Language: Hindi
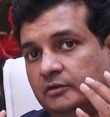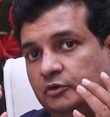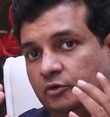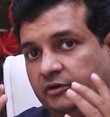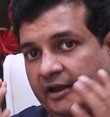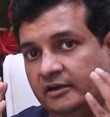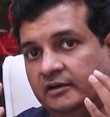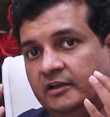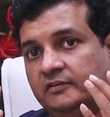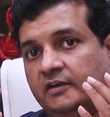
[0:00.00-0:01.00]
जो
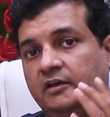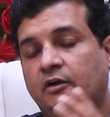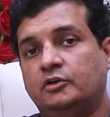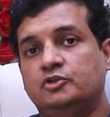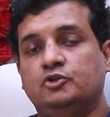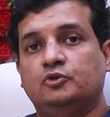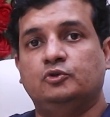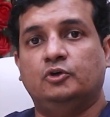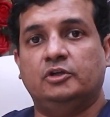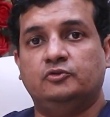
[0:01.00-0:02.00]
टाइटनेस है और जो
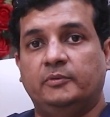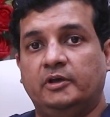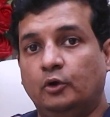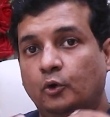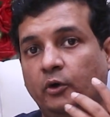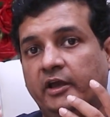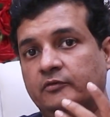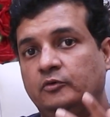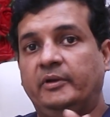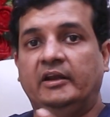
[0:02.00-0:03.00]
उसमें ग्लो है
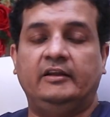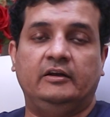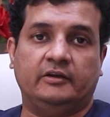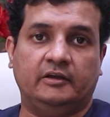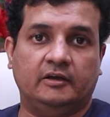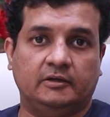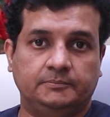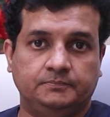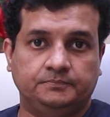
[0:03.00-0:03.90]
वो मेंटेन रहेगा